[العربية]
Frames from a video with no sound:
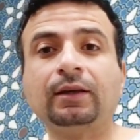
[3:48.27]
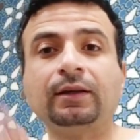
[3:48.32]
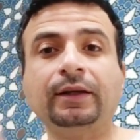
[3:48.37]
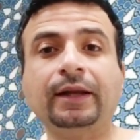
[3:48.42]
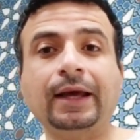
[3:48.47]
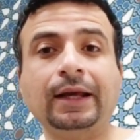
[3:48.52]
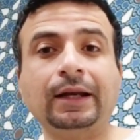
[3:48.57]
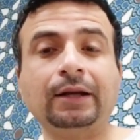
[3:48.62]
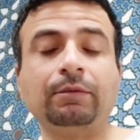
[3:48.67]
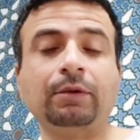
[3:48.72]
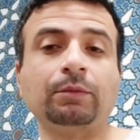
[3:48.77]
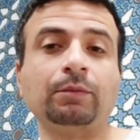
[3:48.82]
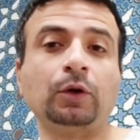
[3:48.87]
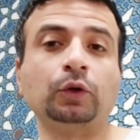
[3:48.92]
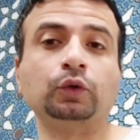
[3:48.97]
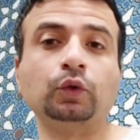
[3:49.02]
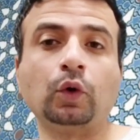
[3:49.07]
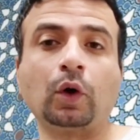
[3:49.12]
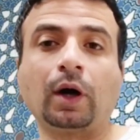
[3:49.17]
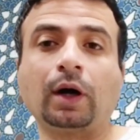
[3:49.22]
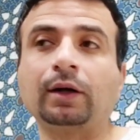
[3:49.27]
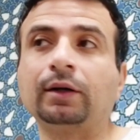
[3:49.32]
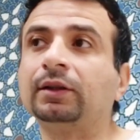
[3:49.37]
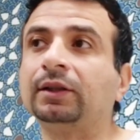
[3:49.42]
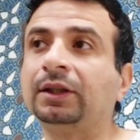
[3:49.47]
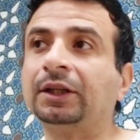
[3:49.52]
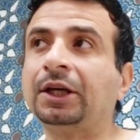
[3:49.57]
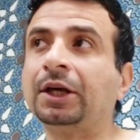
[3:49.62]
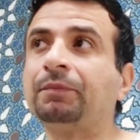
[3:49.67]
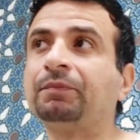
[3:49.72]
نقلب الموضوع
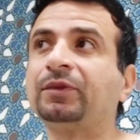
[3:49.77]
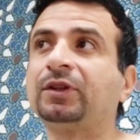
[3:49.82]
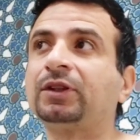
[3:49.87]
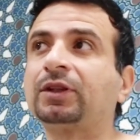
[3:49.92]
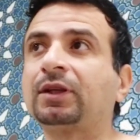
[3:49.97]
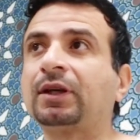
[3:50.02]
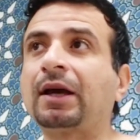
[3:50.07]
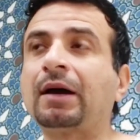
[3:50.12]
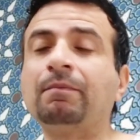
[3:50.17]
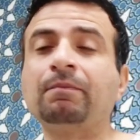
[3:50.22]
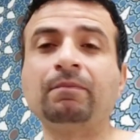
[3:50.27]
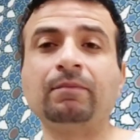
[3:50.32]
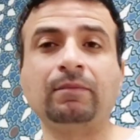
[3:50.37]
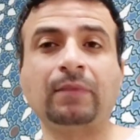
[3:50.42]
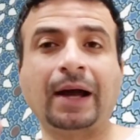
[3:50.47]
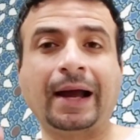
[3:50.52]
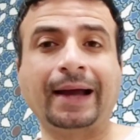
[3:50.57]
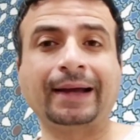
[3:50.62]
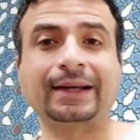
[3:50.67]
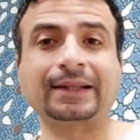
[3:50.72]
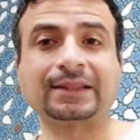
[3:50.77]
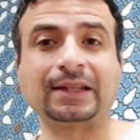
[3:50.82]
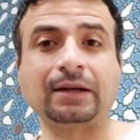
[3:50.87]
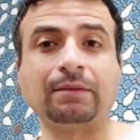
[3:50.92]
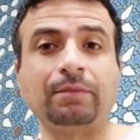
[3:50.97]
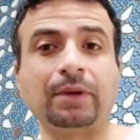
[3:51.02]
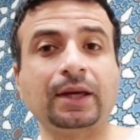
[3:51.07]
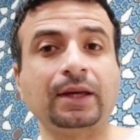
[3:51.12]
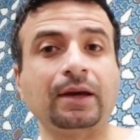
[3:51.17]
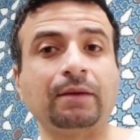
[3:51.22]
جبت كم حاجه
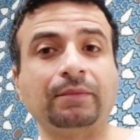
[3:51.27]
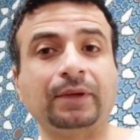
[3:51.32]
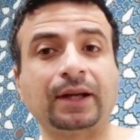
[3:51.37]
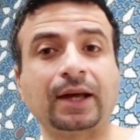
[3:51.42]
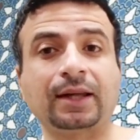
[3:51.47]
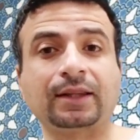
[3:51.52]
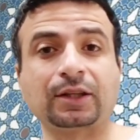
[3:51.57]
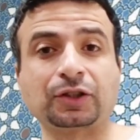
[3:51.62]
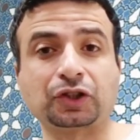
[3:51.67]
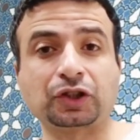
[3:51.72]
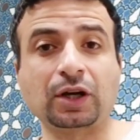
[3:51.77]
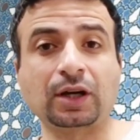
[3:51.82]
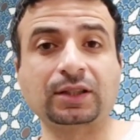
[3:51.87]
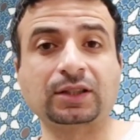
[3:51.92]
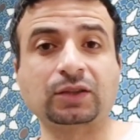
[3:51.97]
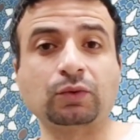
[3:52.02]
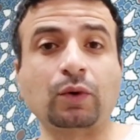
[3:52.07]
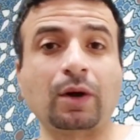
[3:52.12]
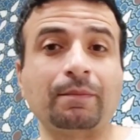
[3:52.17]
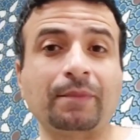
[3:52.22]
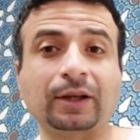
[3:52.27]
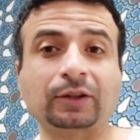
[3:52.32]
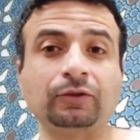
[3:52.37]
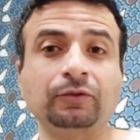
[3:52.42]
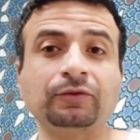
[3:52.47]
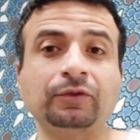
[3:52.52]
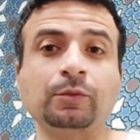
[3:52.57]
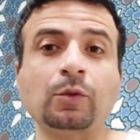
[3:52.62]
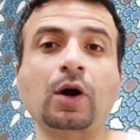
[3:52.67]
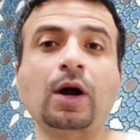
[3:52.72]
سلبيه من هذا الشخص وجمعتهم
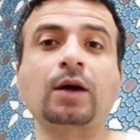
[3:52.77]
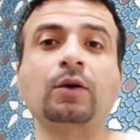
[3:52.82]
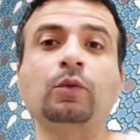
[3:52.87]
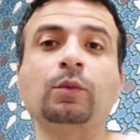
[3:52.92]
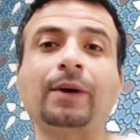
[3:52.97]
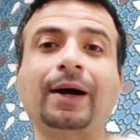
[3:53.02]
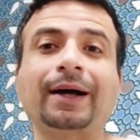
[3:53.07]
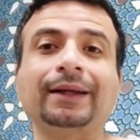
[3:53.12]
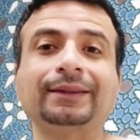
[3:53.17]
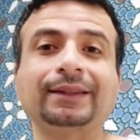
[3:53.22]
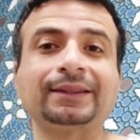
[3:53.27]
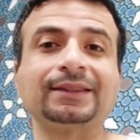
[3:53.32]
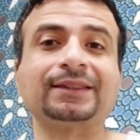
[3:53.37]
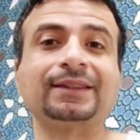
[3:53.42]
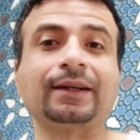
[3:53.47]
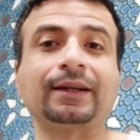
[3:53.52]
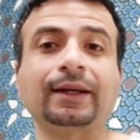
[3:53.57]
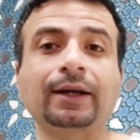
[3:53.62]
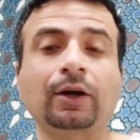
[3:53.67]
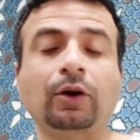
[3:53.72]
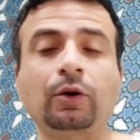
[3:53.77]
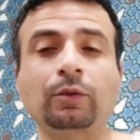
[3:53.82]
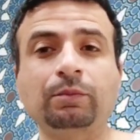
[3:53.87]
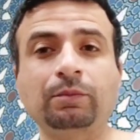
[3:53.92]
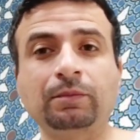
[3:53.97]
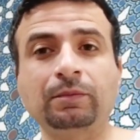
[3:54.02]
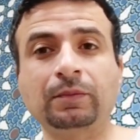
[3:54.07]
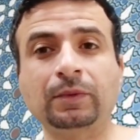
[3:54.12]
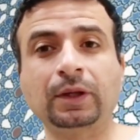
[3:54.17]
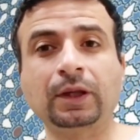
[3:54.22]
في مخك وقعدت
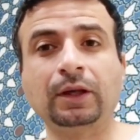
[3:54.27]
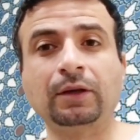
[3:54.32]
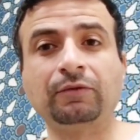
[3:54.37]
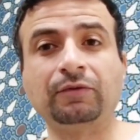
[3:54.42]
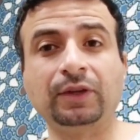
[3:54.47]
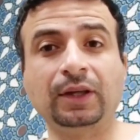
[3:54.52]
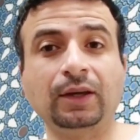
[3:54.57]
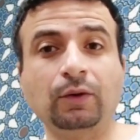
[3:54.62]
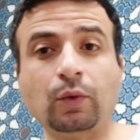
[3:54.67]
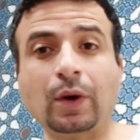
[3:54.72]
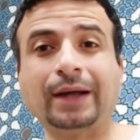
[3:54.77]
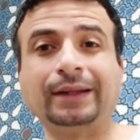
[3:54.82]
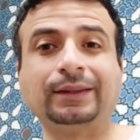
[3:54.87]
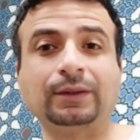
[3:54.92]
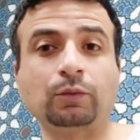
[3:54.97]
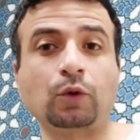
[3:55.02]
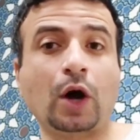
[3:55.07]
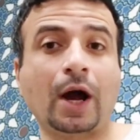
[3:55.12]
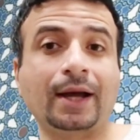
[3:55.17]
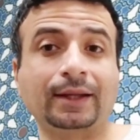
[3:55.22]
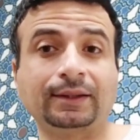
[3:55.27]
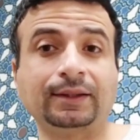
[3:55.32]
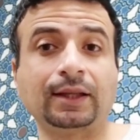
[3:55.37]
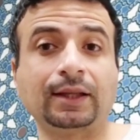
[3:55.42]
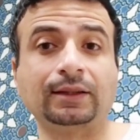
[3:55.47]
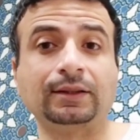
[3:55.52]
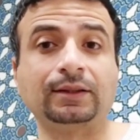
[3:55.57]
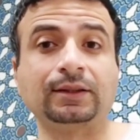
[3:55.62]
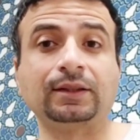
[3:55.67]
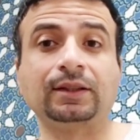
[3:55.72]
تسترجعهم في وقت
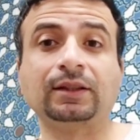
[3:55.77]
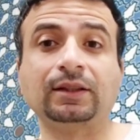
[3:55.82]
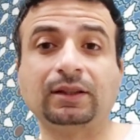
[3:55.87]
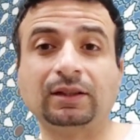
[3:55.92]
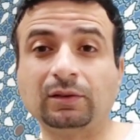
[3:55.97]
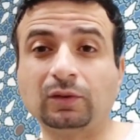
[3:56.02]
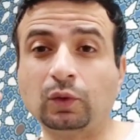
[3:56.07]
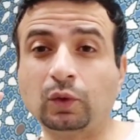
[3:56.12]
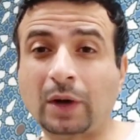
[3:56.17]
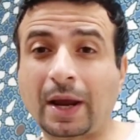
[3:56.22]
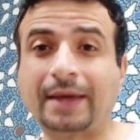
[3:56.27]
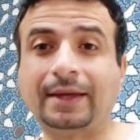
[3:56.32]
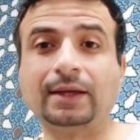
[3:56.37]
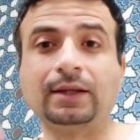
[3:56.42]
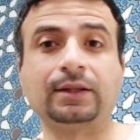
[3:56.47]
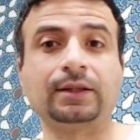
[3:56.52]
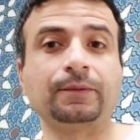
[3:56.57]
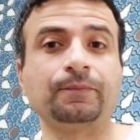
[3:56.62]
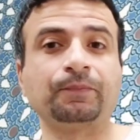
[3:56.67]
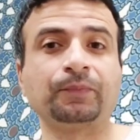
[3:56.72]
محدد قليل